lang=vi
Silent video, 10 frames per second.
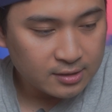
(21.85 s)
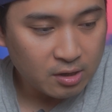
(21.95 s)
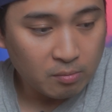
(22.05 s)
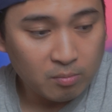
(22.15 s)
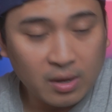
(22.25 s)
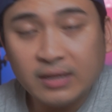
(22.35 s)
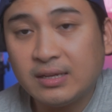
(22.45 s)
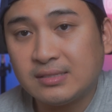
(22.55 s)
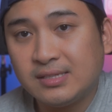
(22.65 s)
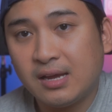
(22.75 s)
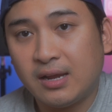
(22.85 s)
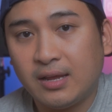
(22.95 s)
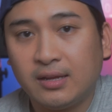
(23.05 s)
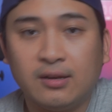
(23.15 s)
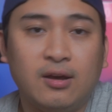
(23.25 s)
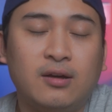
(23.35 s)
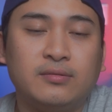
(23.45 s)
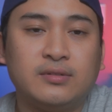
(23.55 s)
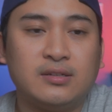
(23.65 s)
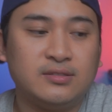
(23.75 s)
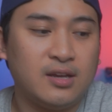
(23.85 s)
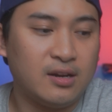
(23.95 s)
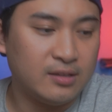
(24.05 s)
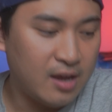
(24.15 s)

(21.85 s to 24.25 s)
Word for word: trong hết tháng riêng này đó tháng riêng là